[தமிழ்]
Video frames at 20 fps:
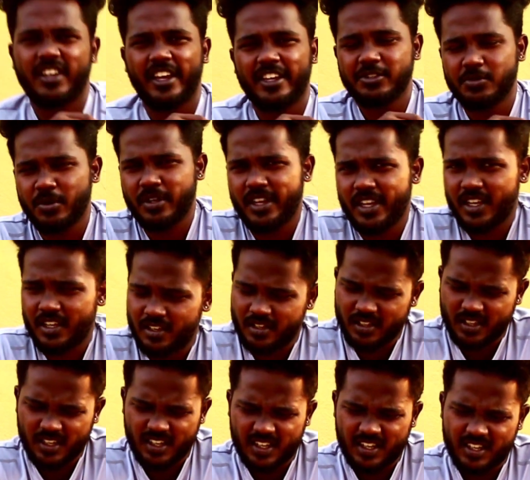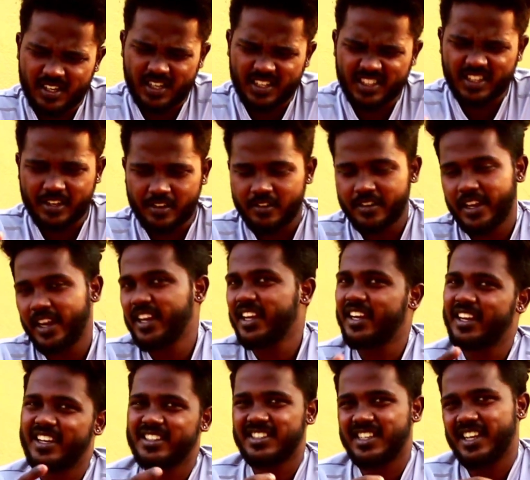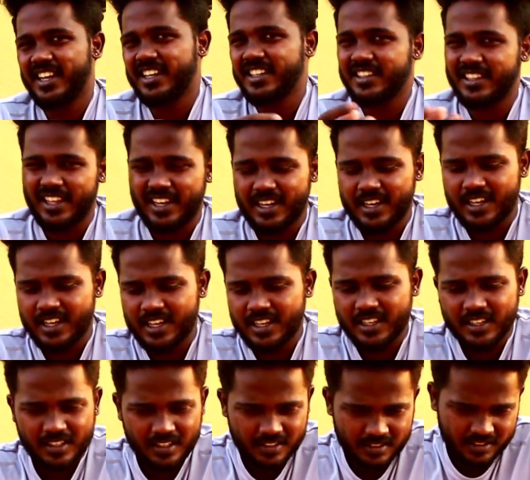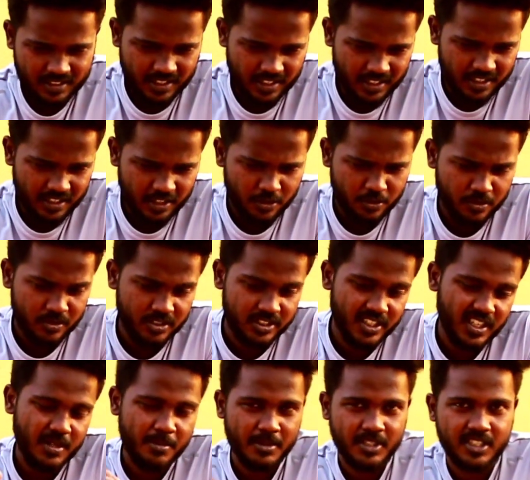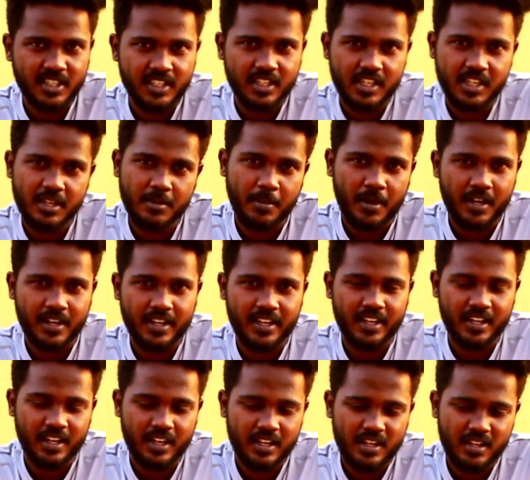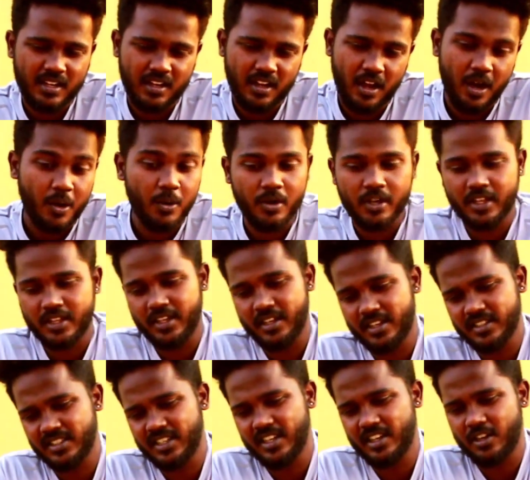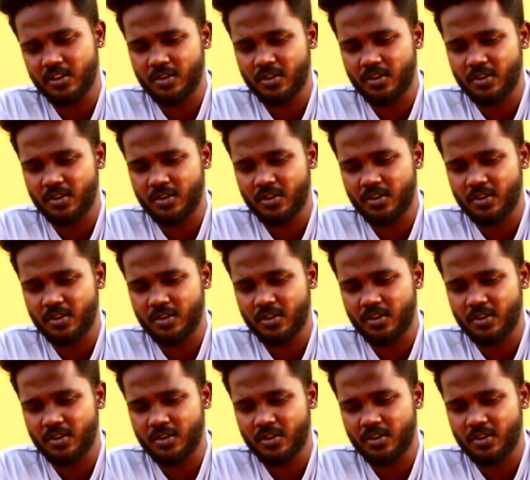இட்ஸ் ஓகே அந்த அளவுக்கு எனக்கு இன்ட்ரெஸ்டிங்காக தெரில சரி இருந்தாலும் ஒரு சின்ன பசங்க இதை நீங்கள் பார்க்குறீங்கன்னா அவங்களுக்கு அது இன்ட்ரெஸ்டிங்காக